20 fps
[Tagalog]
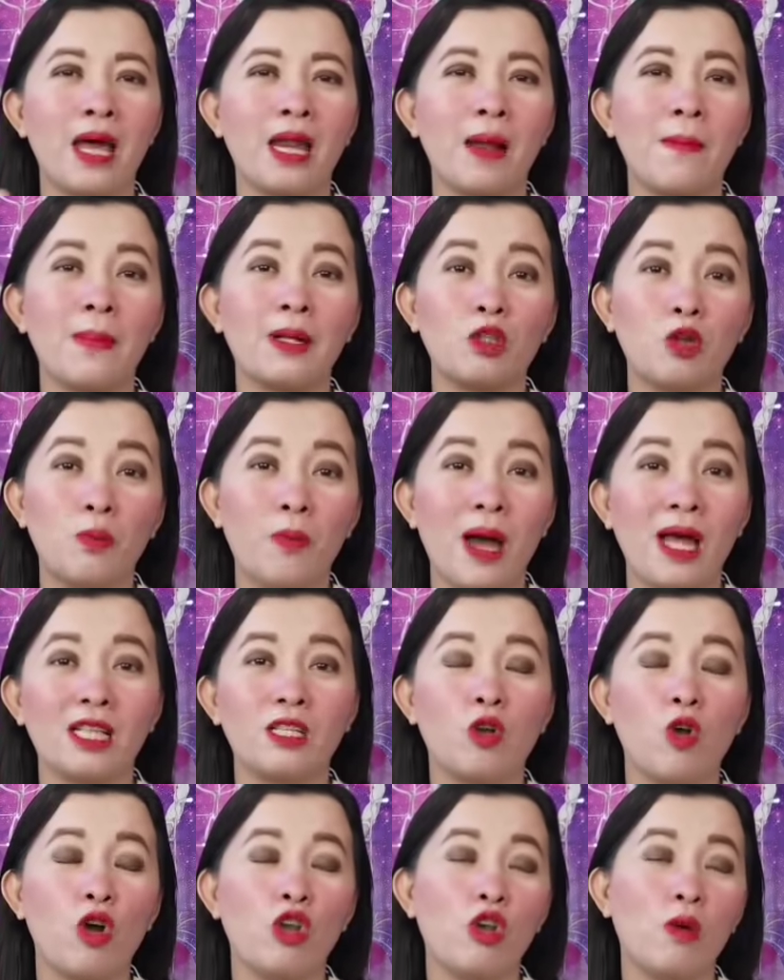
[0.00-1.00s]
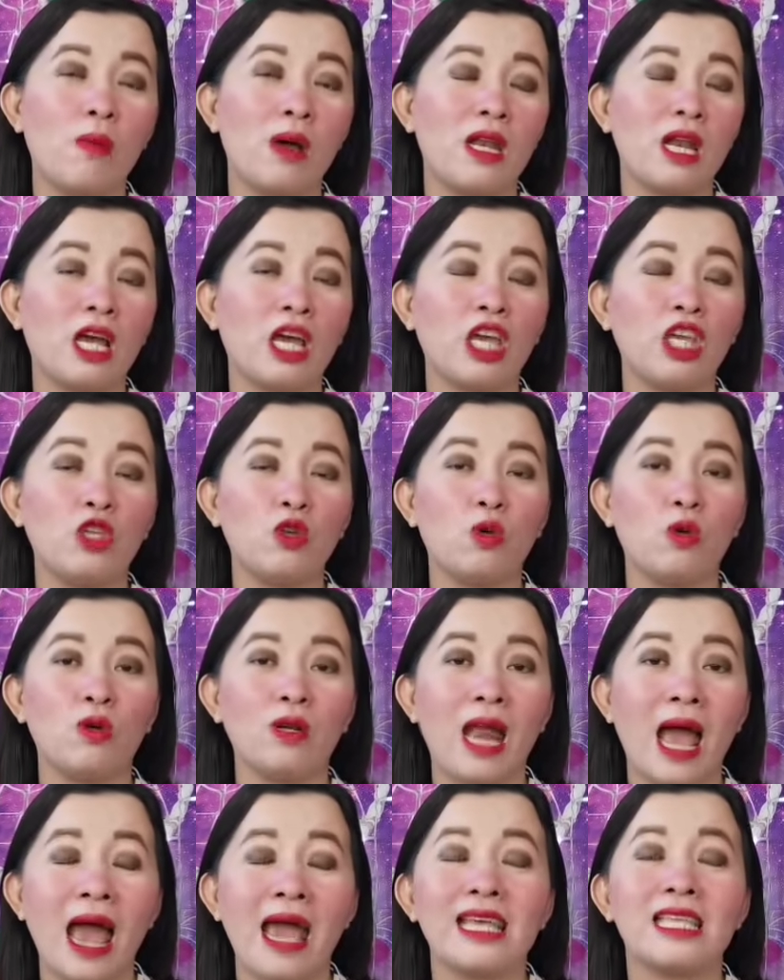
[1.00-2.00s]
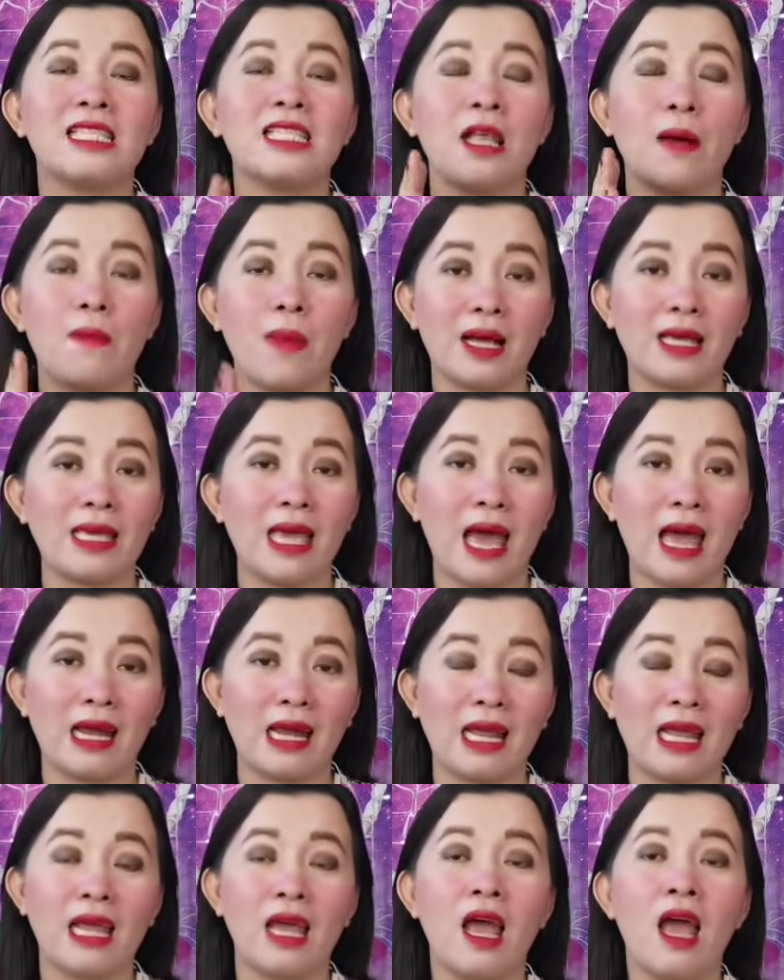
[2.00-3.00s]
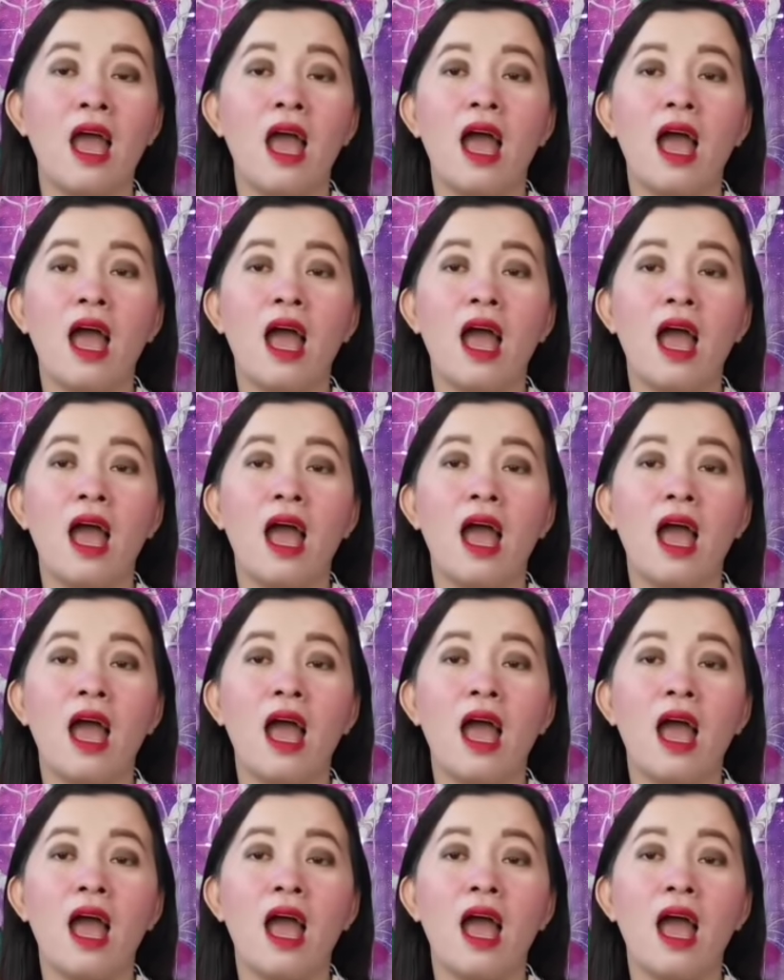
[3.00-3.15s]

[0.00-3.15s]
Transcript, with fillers: para matupad kung ano man ang inyong nais na mangyari.